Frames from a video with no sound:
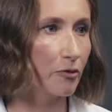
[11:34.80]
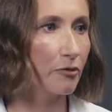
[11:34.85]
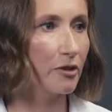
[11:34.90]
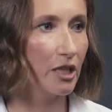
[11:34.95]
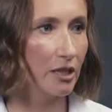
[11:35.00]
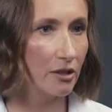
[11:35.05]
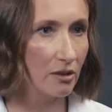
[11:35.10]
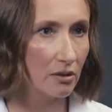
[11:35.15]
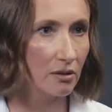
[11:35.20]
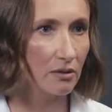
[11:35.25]

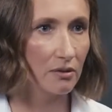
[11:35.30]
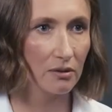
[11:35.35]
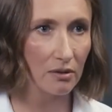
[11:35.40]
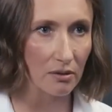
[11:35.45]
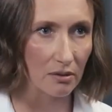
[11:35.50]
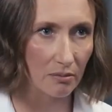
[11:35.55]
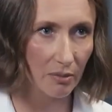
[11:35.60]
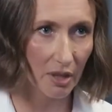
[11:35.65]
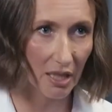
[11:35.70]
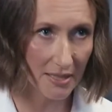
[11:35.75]
офлайн
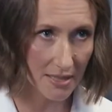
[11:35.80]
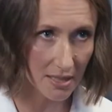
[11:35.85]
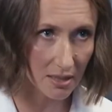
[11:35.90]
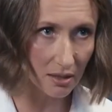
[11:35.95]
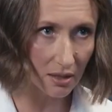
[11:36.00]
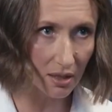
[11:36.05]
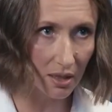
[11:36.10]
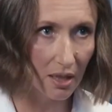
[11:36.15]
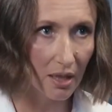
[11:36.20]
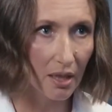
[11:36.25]

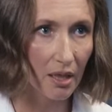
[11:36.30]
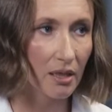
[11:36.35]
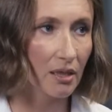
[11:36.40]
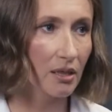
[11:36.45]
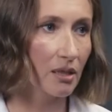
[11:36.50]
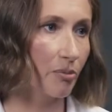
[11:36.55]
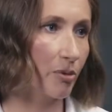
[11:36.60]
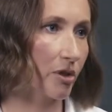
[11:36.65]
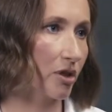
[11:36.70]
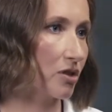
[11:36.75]
магазин
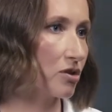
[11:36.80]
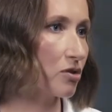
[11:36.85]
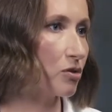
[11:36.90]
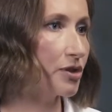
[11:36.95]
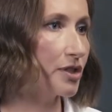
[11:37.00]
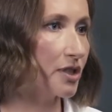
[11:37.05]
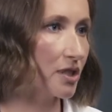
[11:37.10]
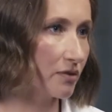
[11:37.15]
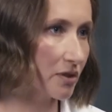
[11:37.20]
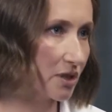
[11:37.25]

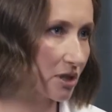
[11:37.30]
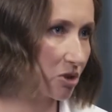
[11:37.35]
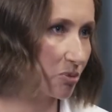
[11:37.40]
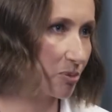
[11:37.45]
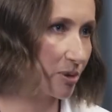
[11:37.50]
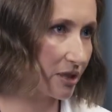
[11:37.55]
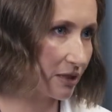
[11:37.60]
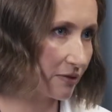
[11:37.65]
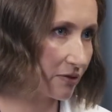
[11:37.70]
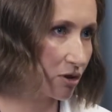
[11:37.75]
проконсультироваться
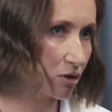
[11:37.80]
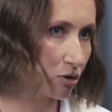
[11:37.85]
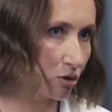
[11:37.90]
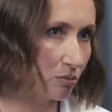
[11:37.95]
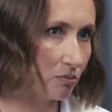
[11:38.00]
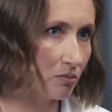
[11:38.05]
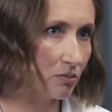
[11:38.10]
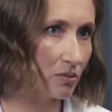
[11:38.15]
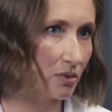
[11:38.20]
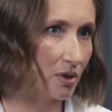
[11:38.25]
с
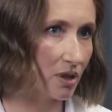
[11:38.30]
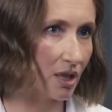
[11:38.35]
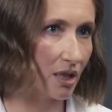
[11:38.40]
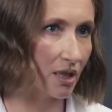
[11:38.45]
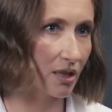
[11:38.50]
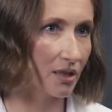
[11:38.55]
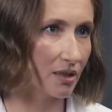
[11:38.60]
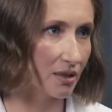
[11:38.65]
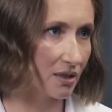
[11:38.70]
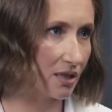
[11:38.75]
продавцом,
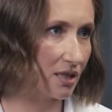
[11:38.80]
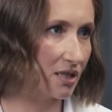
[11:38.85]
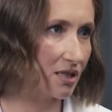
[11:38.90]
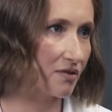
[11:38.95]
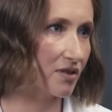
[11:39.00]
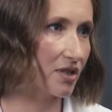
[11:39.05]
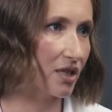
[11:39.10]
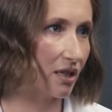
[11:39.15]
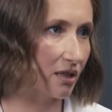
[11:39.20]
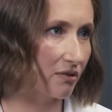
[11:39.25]
как,
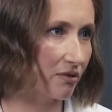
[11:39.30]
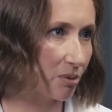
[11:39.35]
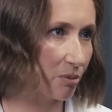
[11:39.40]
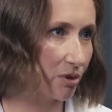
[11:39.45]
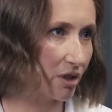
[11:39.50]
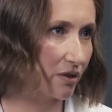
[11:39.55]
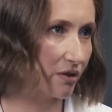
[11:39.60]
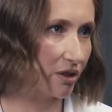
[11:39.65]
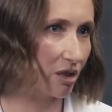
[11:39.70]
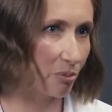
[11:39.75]
знаете, в старые
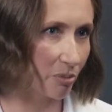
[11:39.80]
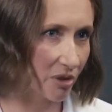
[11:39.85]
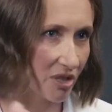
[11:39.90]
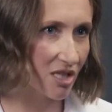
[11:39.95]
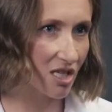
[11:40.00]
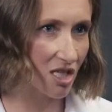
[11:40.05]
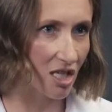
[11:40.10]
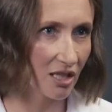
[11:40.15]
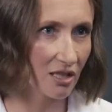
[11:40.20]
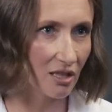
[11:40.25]
времена говорили,
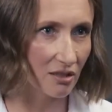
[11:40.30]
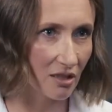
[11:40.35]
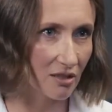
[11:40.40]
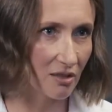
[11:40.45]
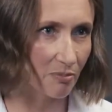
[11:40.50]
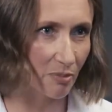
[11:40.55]
подержать этот,